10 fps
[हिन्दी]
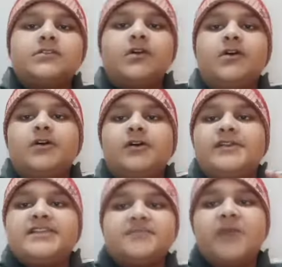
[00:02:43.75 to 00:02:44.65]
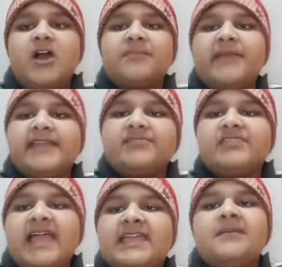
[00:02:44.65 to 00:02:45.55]
तो इस ब्लॉग में
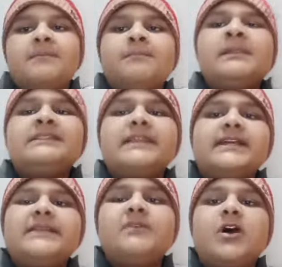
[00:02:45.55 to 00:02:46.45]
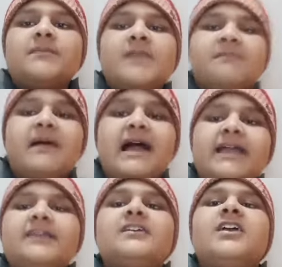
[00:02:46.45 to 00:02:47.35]
इतना ही मिलते हैं अगली ब्लॉग में
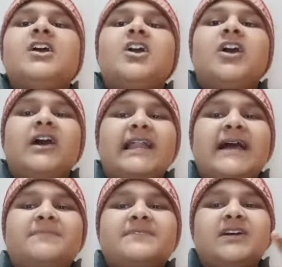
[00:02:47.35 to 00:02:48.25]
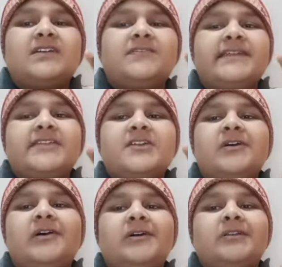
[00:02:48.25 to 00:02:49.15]
बाय और आप शॉर्ट वीडियो
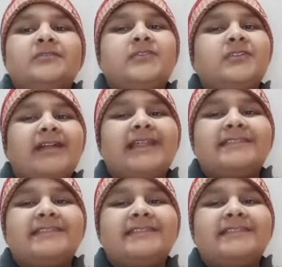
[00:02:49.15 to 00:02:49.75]
और वो वाला